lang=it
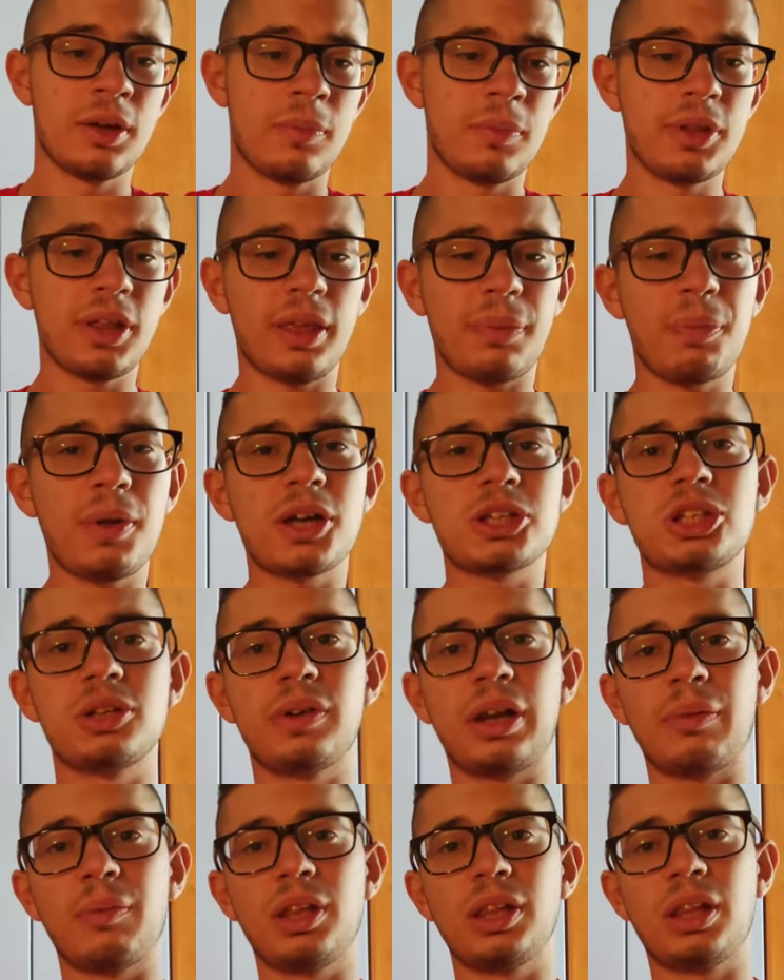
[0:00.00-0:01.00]
mi dispiace
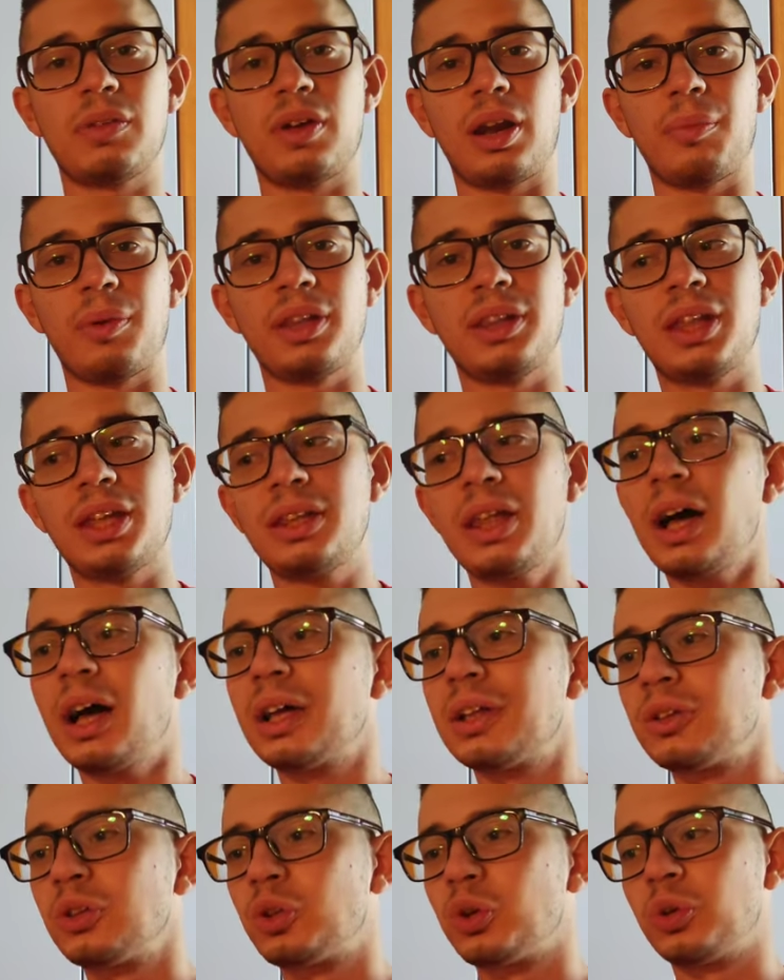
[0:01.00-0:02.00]
veramente veramente
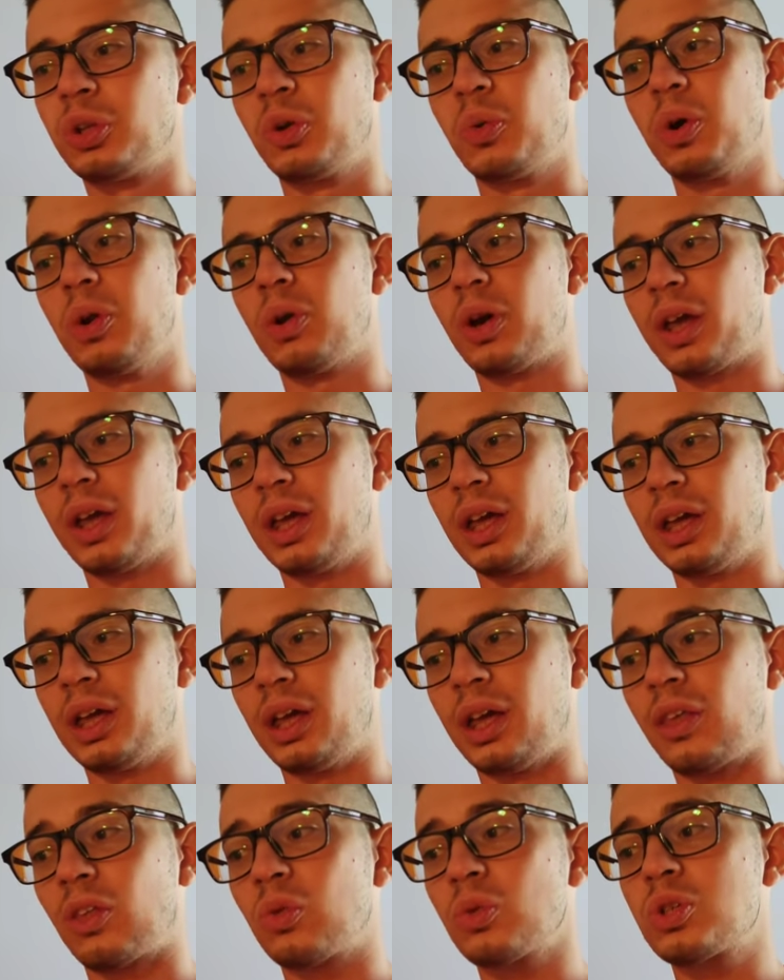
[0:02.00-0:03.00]
tanto di quello
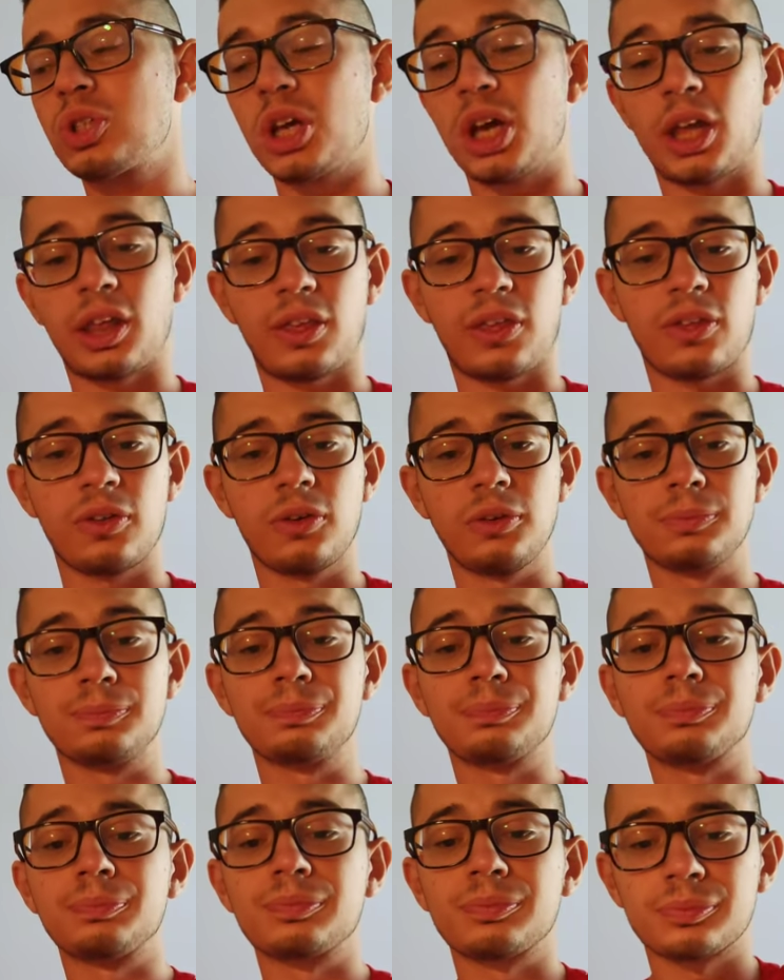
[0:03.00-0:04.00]
che è
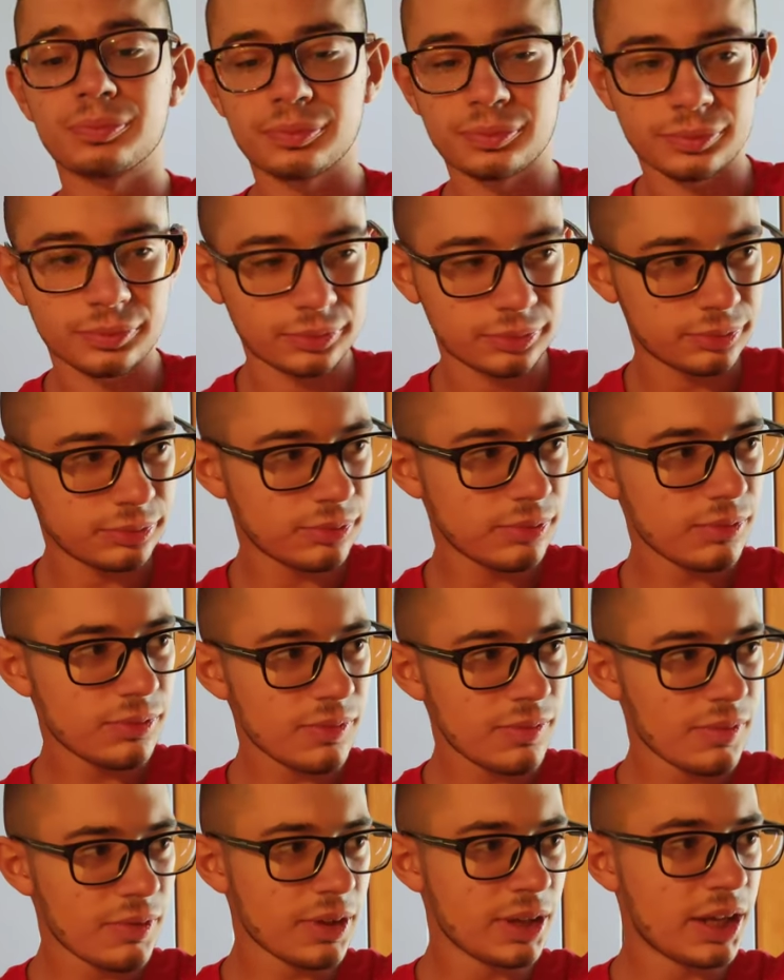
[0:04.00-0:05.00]
successo
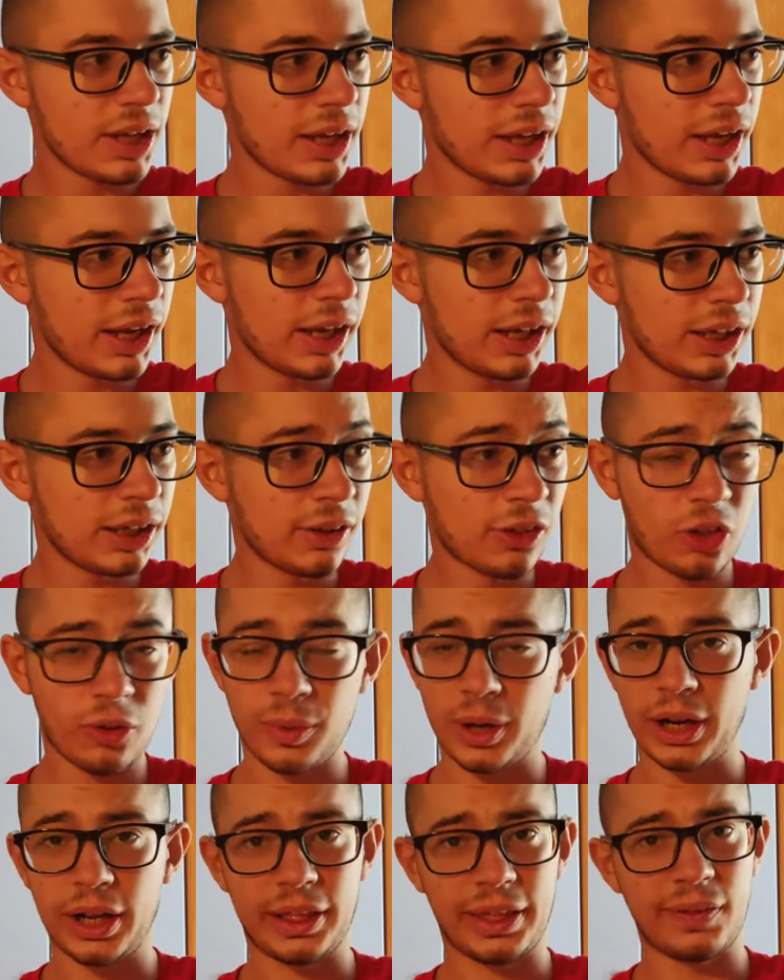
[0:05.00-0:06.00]
e
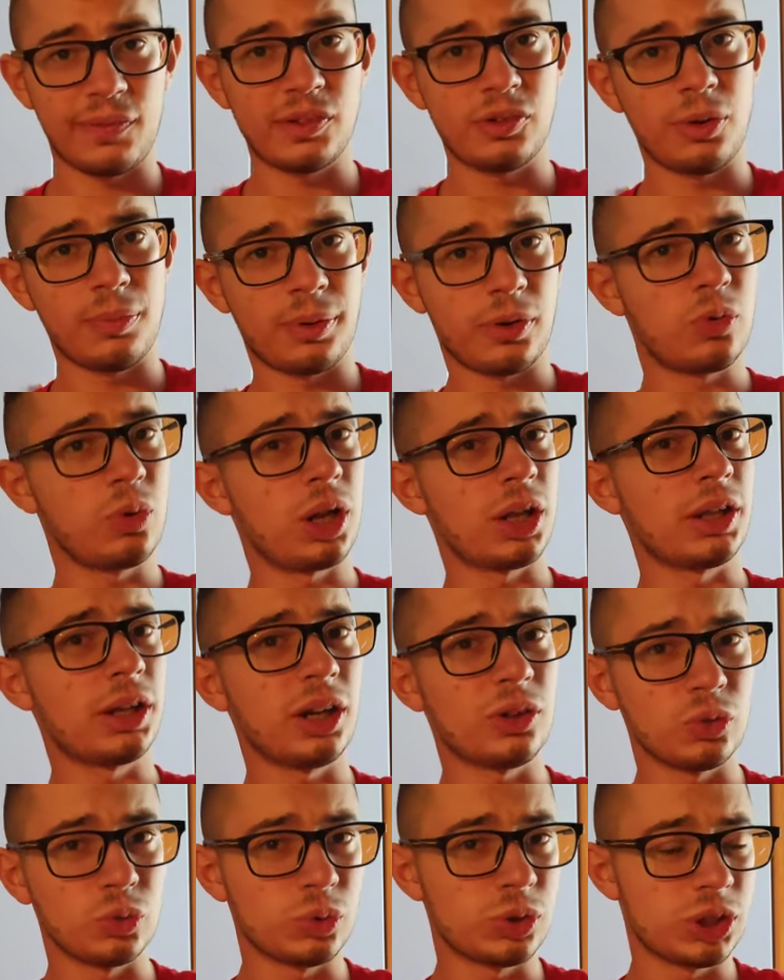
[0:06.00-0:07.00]
insomma ragazzi veniamo per cullati
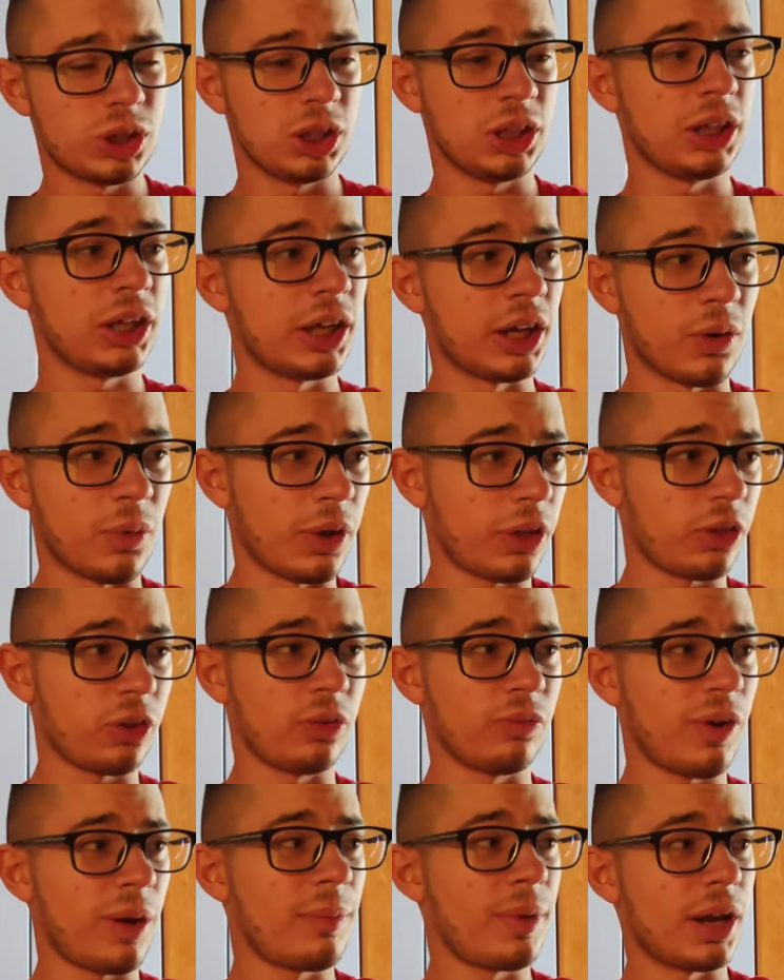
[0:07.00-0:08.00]
da tutti e questo
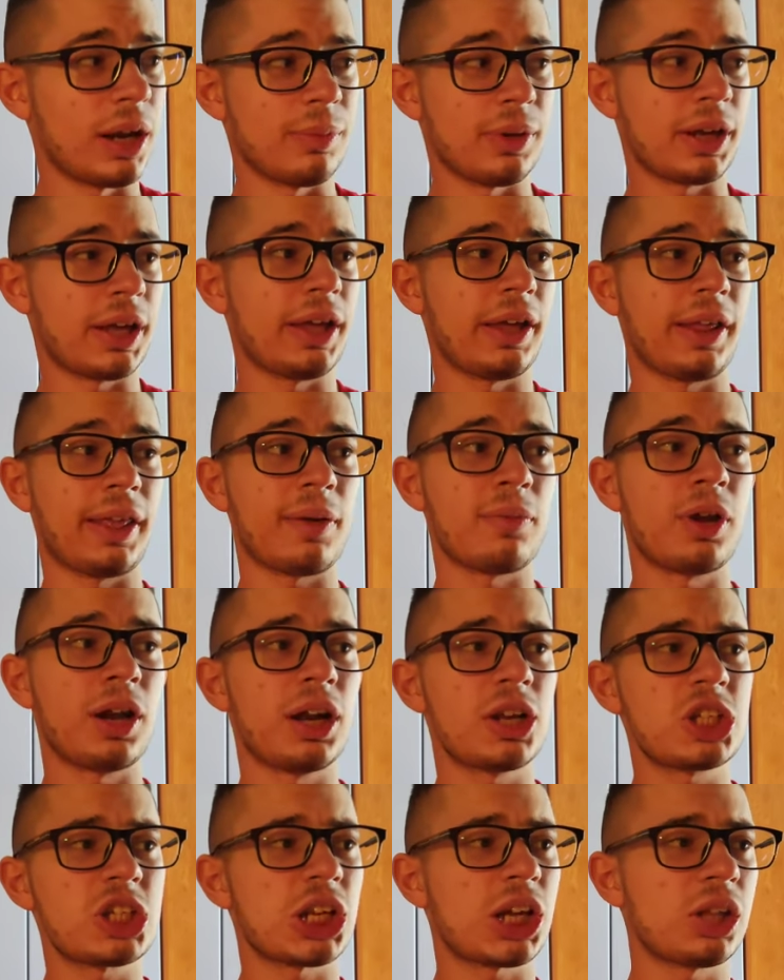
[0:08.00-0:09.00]
non va bene perché siamo alla
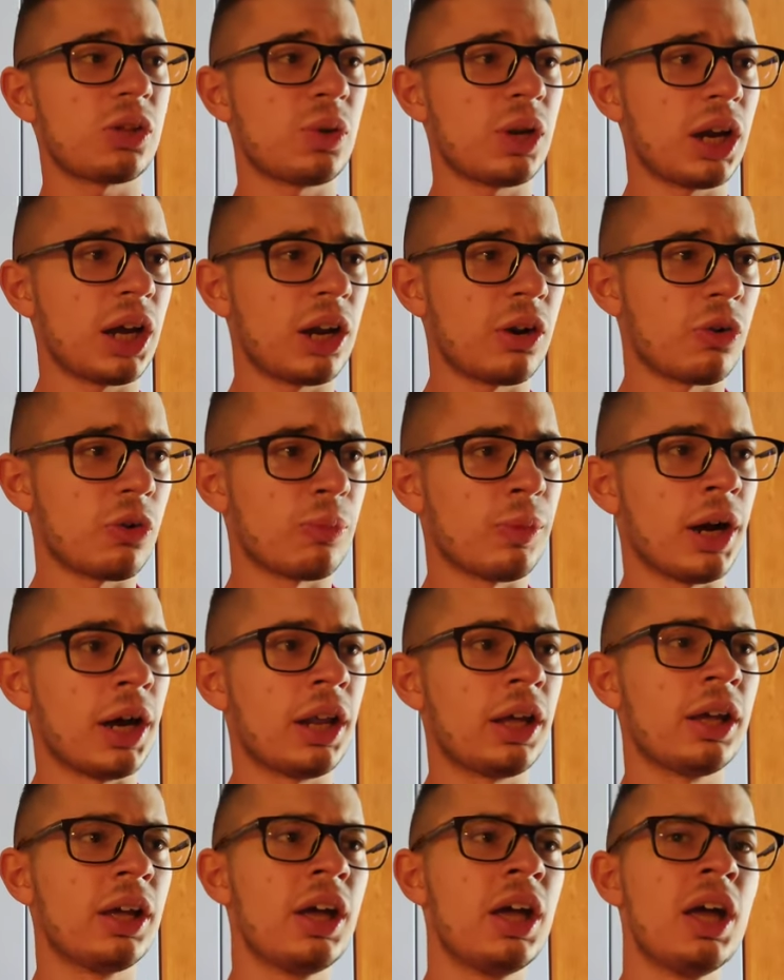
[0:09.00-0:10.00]
ricerca di una gara
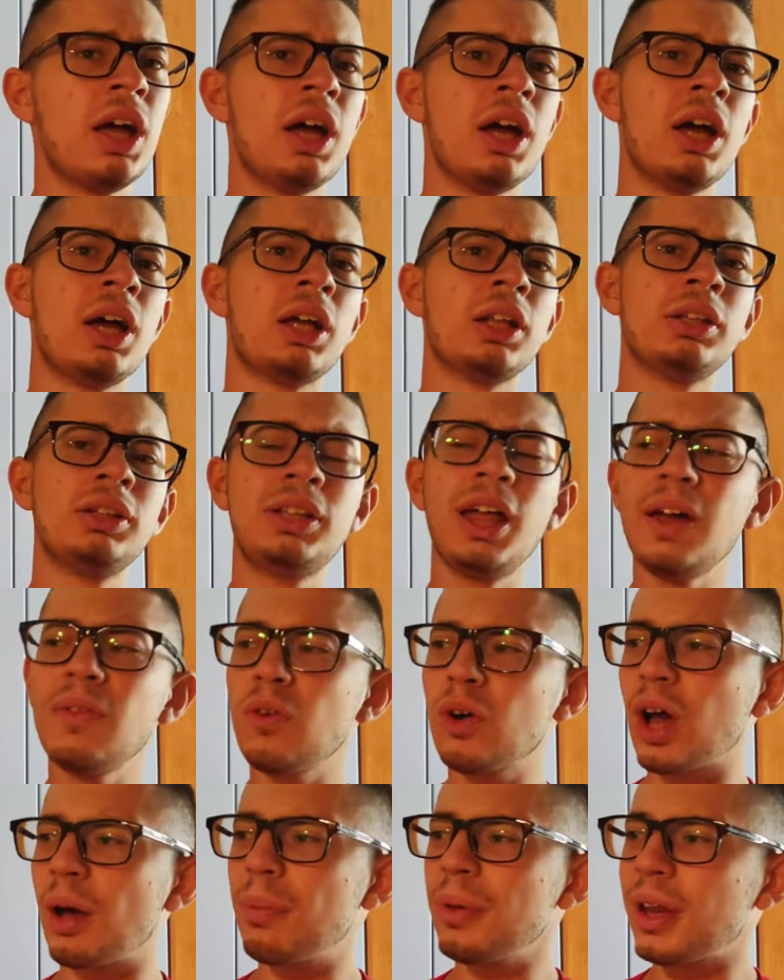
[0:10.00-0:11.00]
normale
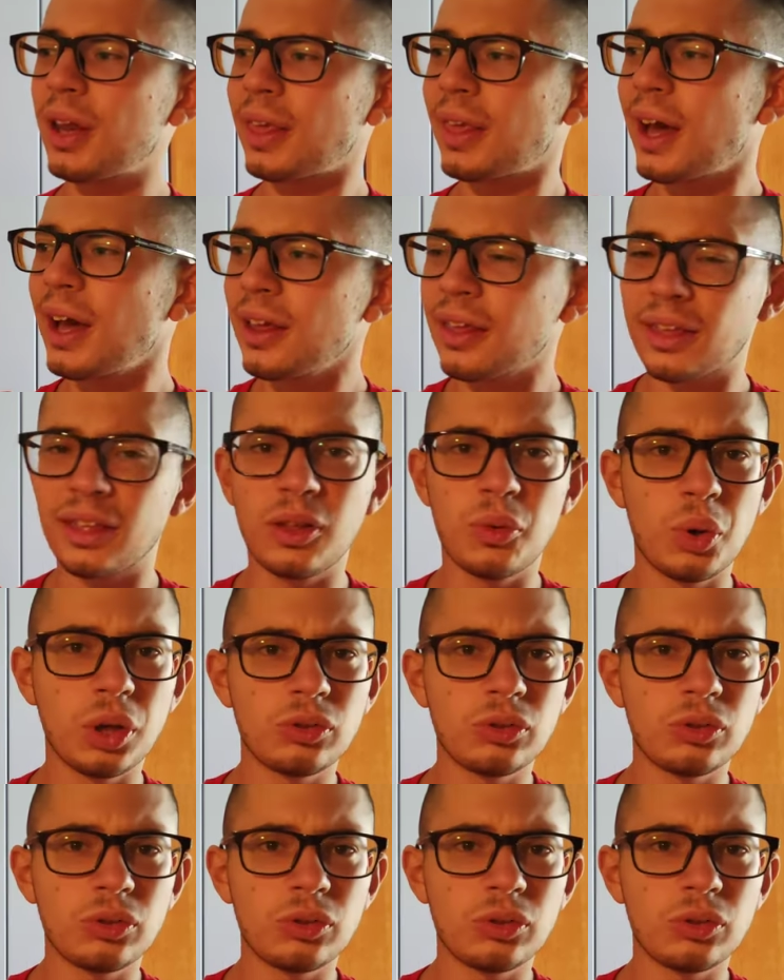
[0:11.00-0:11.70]
Devo capire Sainz di